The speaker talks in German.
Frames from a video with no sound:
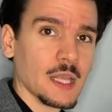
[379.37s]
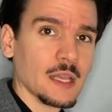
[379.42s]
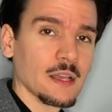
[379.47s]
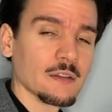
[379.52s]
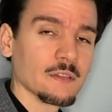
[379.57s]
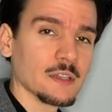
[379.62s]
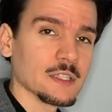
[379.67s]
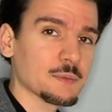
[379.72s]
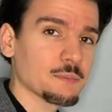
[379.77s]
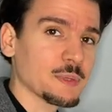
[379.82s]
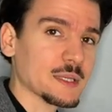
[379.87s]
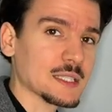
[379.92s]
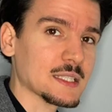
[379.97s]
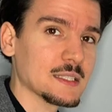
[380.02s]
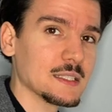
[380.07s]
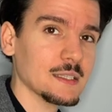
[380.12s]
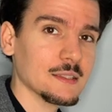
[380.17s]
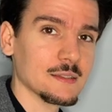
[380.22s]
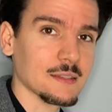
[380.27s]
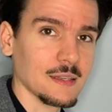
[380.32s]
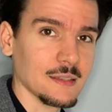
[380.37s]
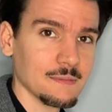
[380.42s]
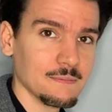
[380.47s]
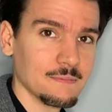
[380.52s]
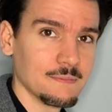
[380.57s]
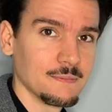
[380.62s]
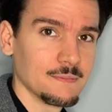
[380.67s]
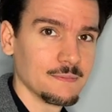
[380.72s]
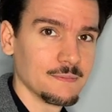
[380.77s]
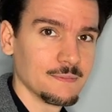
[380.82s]
was passiert dann?
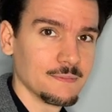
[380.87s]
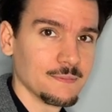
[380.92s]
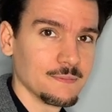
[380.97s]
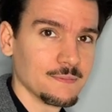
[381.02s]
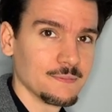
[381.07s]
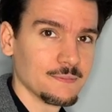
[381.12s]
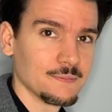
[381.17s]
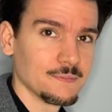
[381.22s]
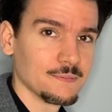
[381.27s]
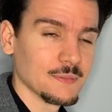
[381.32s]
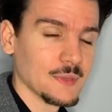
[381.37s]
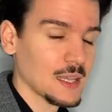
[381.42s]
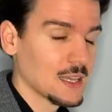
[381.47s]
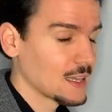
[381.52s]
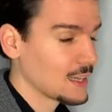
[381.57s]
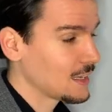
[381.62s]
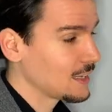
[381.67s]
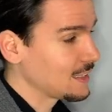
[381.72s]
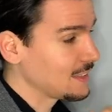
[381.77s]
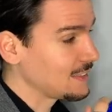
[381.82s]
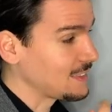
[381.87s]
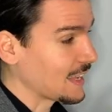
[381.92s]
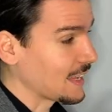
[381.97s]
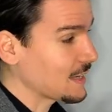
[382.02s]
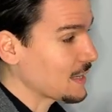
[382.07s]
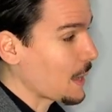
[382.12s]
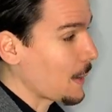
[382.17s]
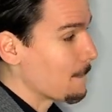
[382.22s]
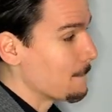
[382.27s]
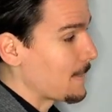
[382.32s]

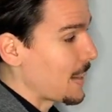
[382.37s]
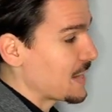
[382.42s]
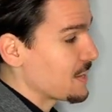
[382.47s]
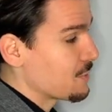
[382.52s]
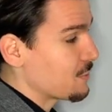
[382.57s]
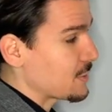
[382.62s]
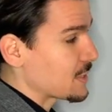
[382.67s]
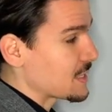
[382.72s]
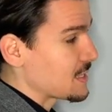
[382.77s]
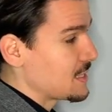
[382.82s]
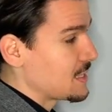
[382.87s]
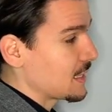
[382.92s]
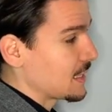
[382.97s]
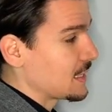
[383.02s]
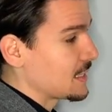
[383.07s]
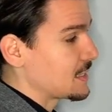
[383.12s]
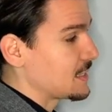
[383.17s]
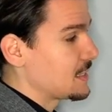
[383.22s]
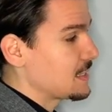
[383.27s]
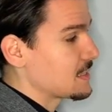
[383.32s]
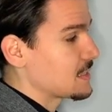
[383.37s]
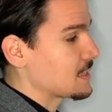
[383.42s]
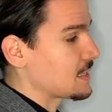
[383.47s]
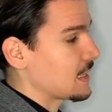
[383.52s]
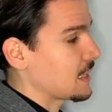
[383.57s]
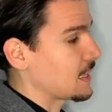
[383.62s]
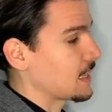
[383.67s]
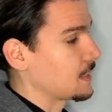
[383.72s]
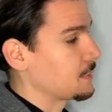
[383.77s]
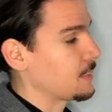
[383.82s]
dann manifestiere ich diese
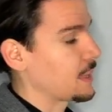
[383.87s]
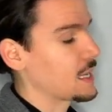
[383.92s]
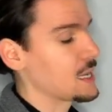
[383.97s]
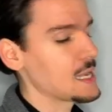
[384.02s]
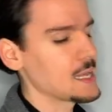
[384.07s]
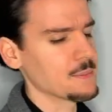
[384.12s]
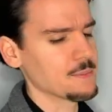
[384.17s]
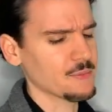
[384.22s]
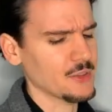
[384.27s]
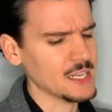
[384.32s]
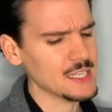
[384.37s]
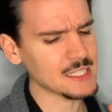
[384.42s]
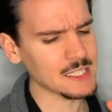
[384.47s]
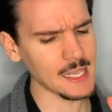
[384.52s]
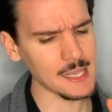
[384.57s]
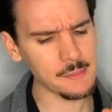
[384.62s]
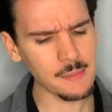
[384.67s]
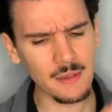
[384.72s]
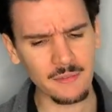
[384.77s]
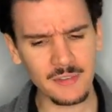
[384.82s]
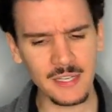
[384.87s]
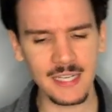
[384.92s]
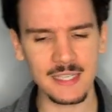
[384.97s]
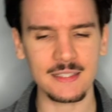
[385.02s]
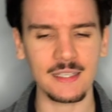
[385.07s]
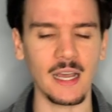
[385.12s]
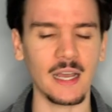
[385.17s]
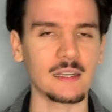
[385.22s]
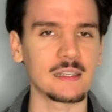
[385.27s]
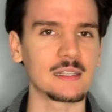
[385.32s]
Sache in mein Leben. Wenn ich immer wieder
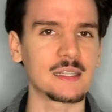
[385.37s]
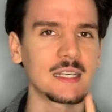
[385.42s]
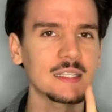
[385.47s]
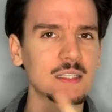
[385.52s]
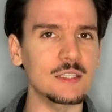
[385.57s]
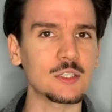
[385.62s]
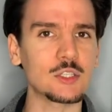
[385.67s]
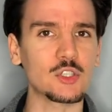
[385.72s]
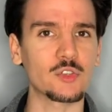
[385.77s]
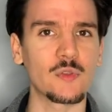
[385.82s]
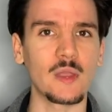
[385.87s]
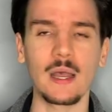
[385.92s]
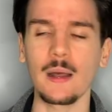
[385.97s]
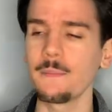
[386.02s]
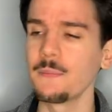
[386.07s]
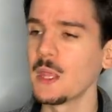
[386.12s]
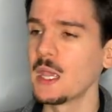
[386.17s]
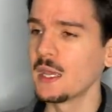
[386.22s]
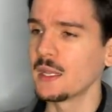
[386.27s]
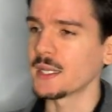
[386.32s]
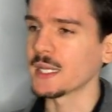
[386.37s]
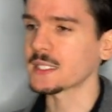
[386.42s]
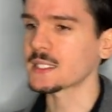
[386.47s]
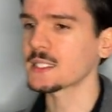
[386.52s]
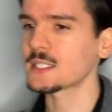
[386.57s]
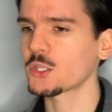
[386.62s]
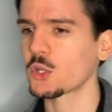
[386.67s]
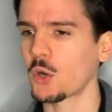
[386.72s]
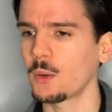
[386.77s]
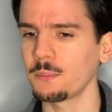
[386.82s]
sage, das ist schwer, das
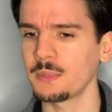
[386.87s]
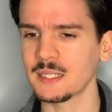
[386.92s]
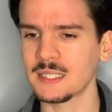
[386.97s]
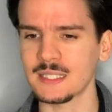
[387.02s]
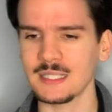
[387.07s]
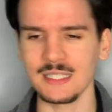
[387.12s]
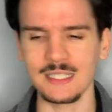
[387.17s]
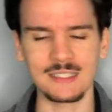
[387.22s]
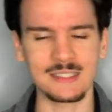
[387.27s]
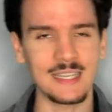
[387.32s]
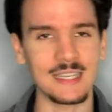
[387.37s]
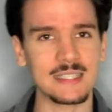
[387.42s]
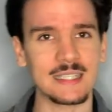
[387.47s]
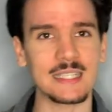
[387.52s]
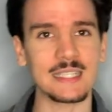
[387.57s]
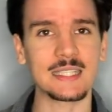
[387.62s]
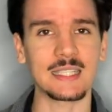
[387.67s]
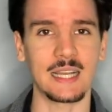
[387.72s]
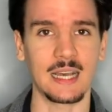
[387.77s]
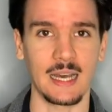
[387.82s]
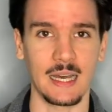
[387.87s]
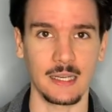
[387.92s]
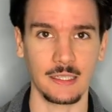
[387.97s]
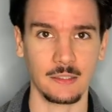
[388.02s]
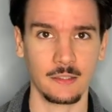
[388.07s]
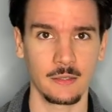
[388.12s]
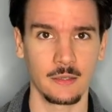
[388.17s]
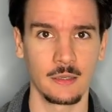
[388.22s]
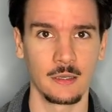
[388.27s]
ist kompliziert, das ist hart,